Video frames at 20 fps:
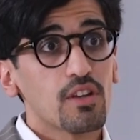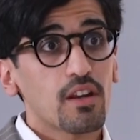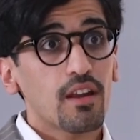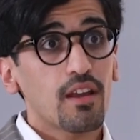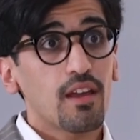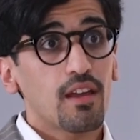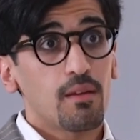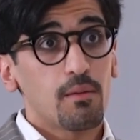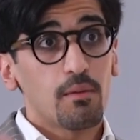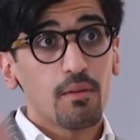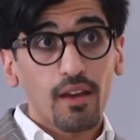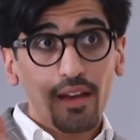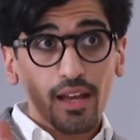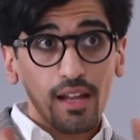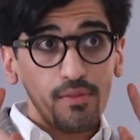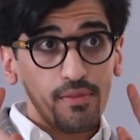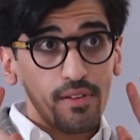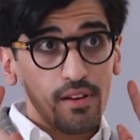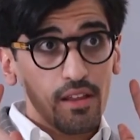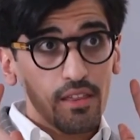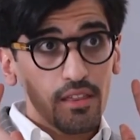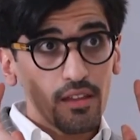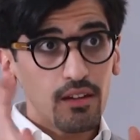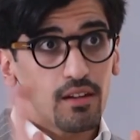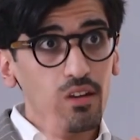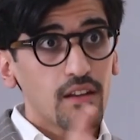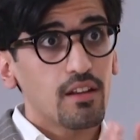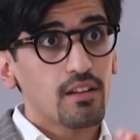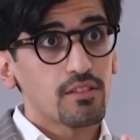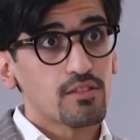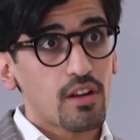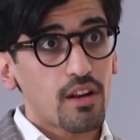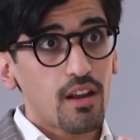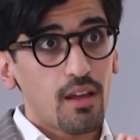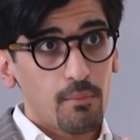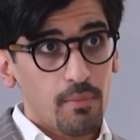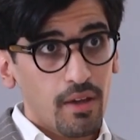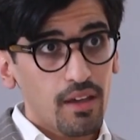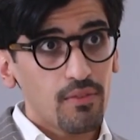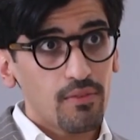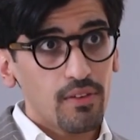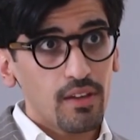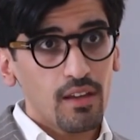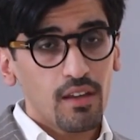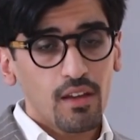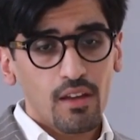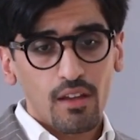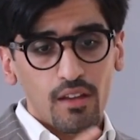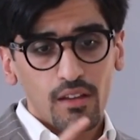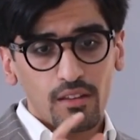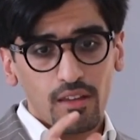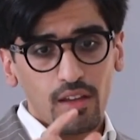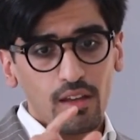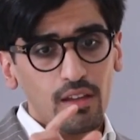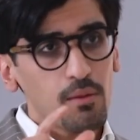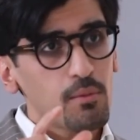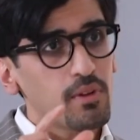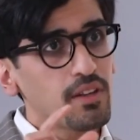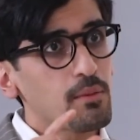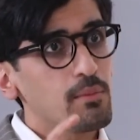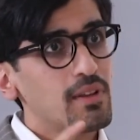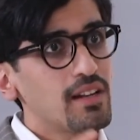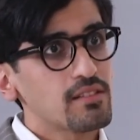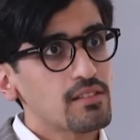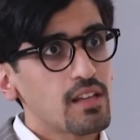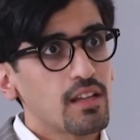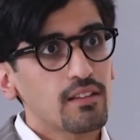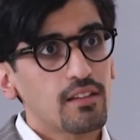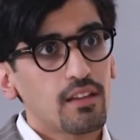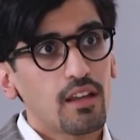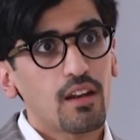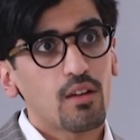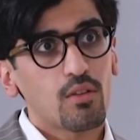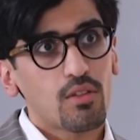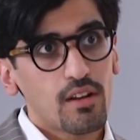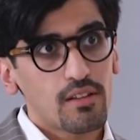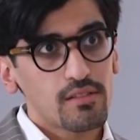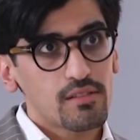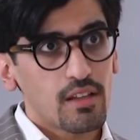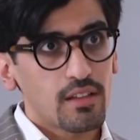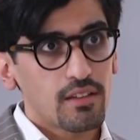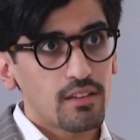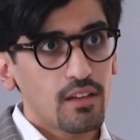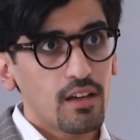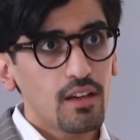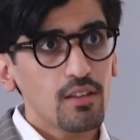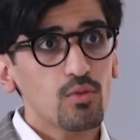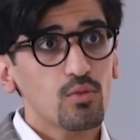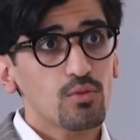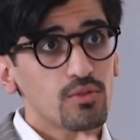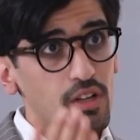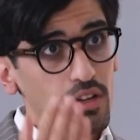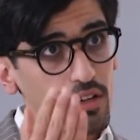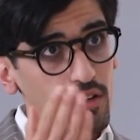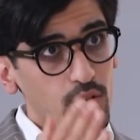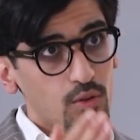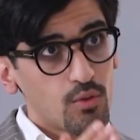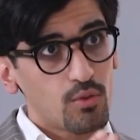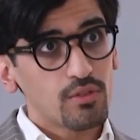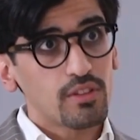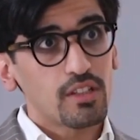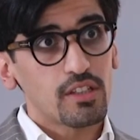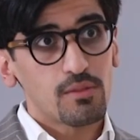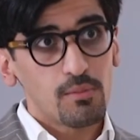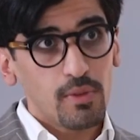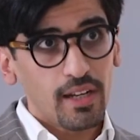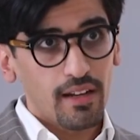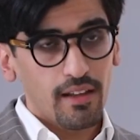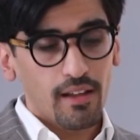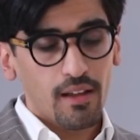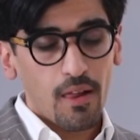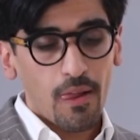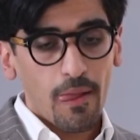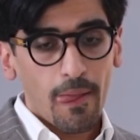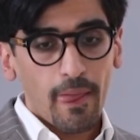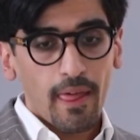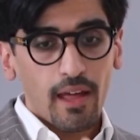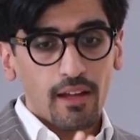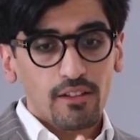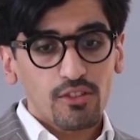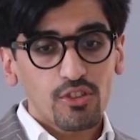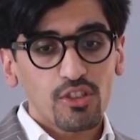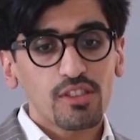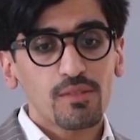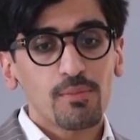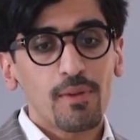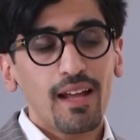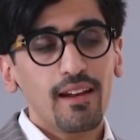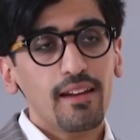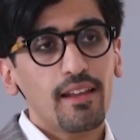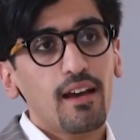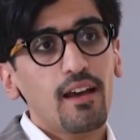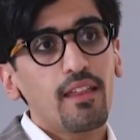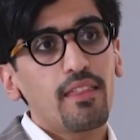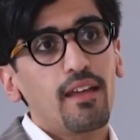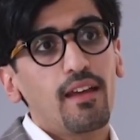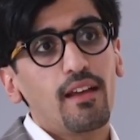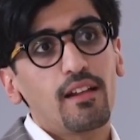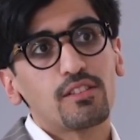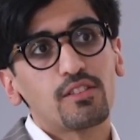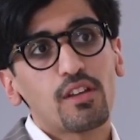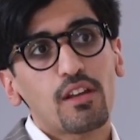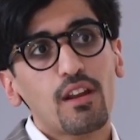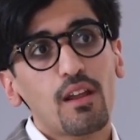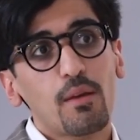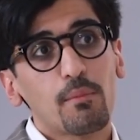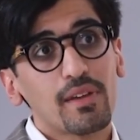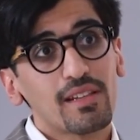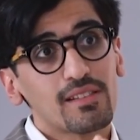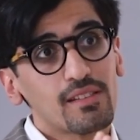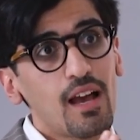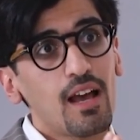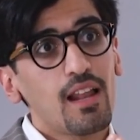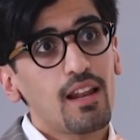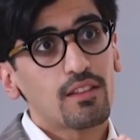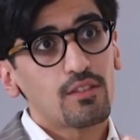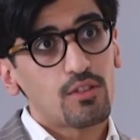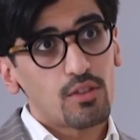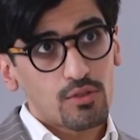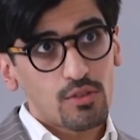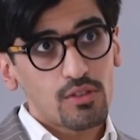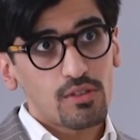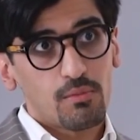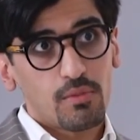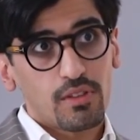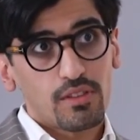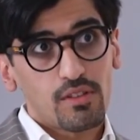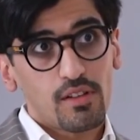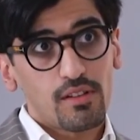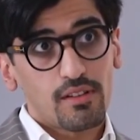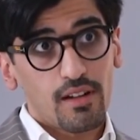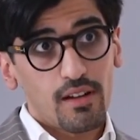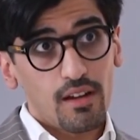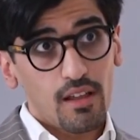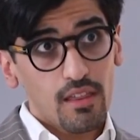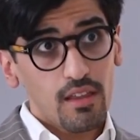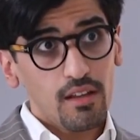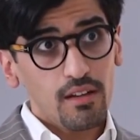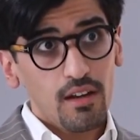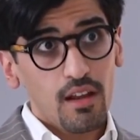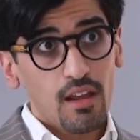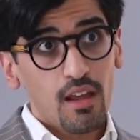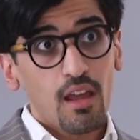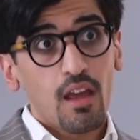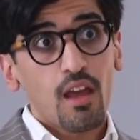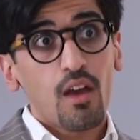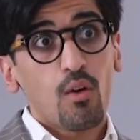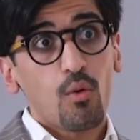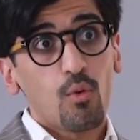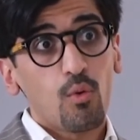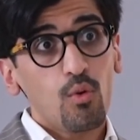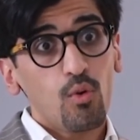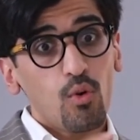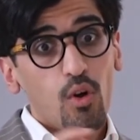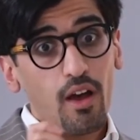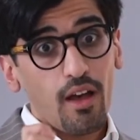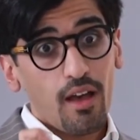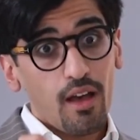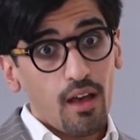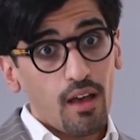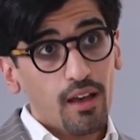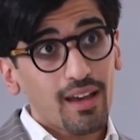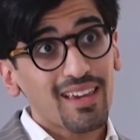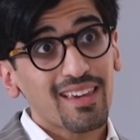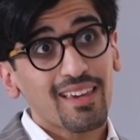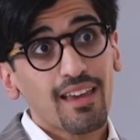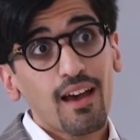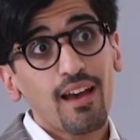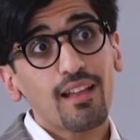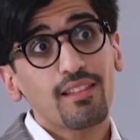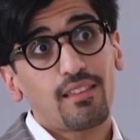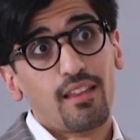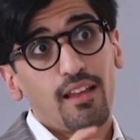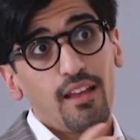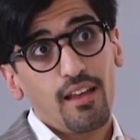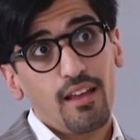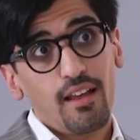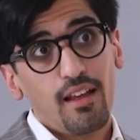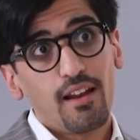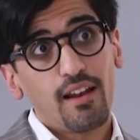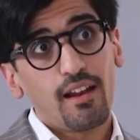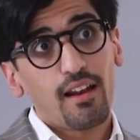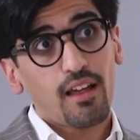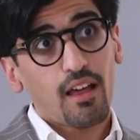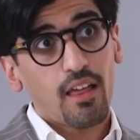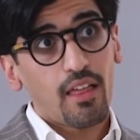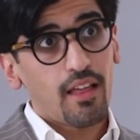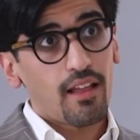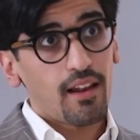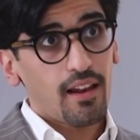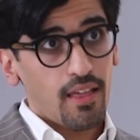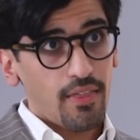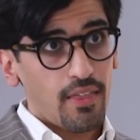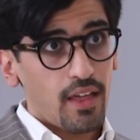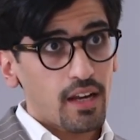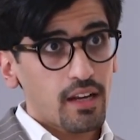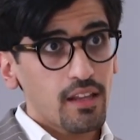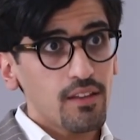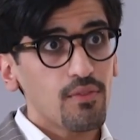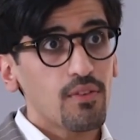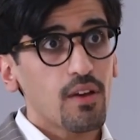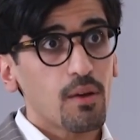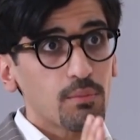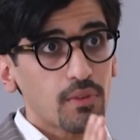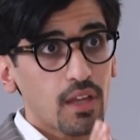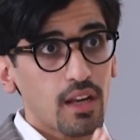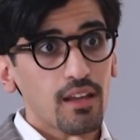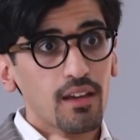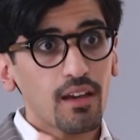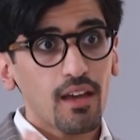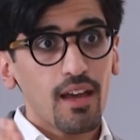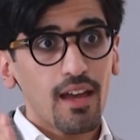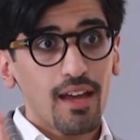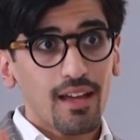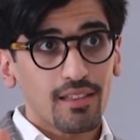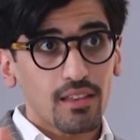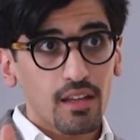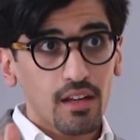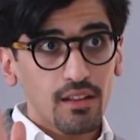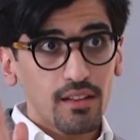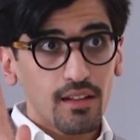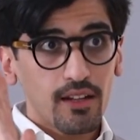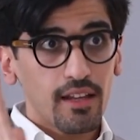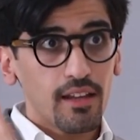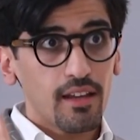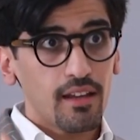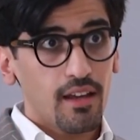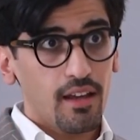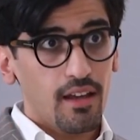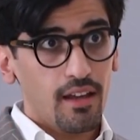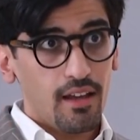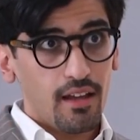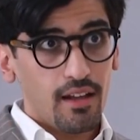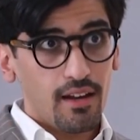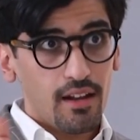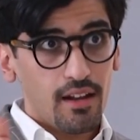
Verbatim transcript: جرح خلف الاذن جرح مخفي ممتاز تقريبا يبي لي سنتين او ثلاث سنتيات وجرح يكون تجميلي شو يسمح لي هذا الجرح بازاله جزء من جلد الاذن نعم وخياط آه، آه، الغضاريف بطريقه ترد لي آه،